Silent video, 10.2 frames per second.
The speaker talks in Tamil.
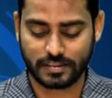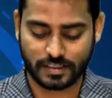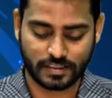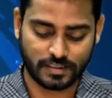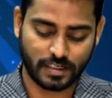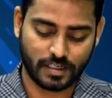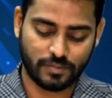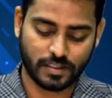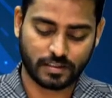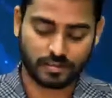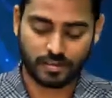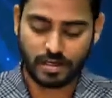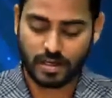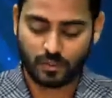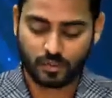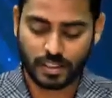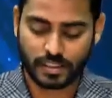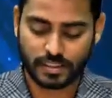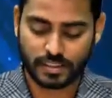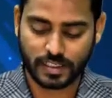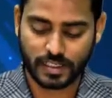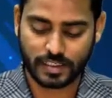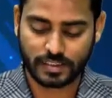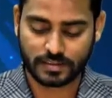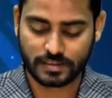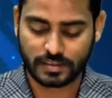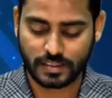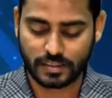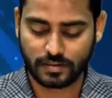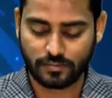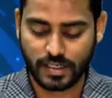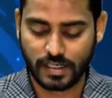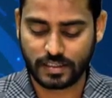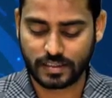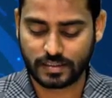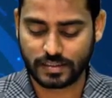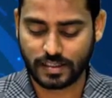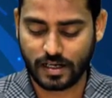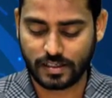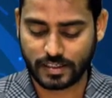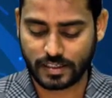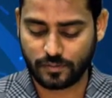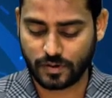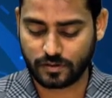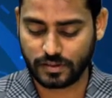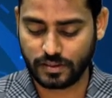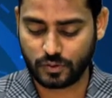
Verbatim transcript: அந்த செய்தி காணப்படுகிறது முடங்கிய நிலையிலிருந்து இன்று மீள்கிறது யாழ் நகர பகுதி